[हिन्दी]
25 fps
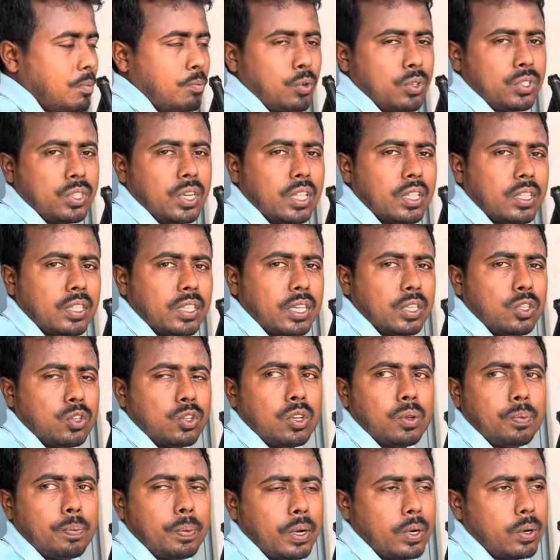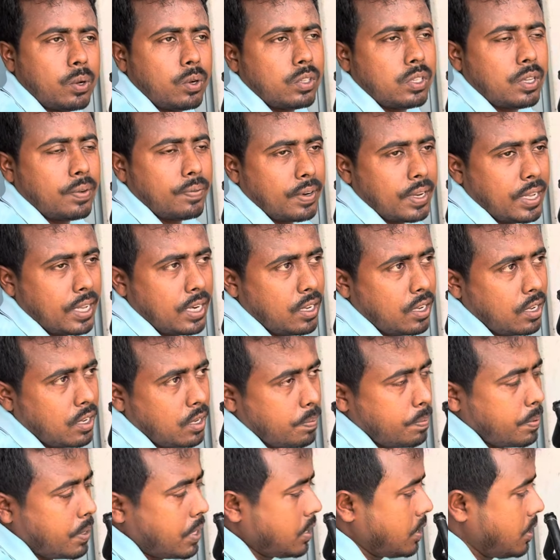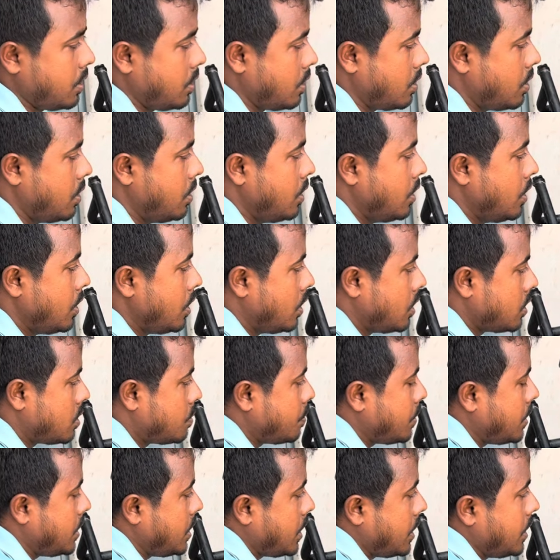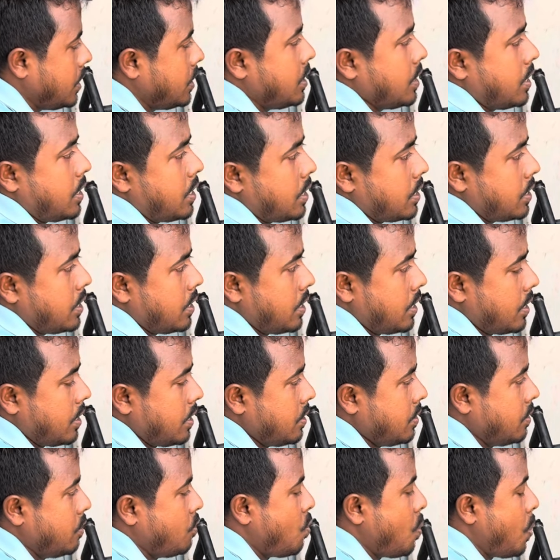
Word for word: तक पहुँचा देता है जो कि पेट्रोल सप्लाई नहीं कर पाती है इसमें यही दिक्कत है गाई